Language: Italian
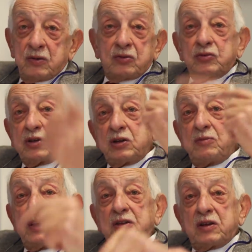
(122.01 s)
tu ti
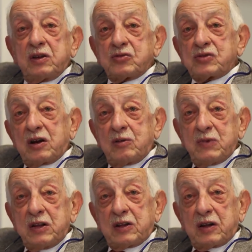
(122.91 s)
dimentichi di usare il
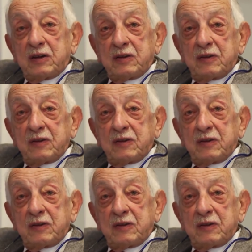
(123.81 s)
mitra.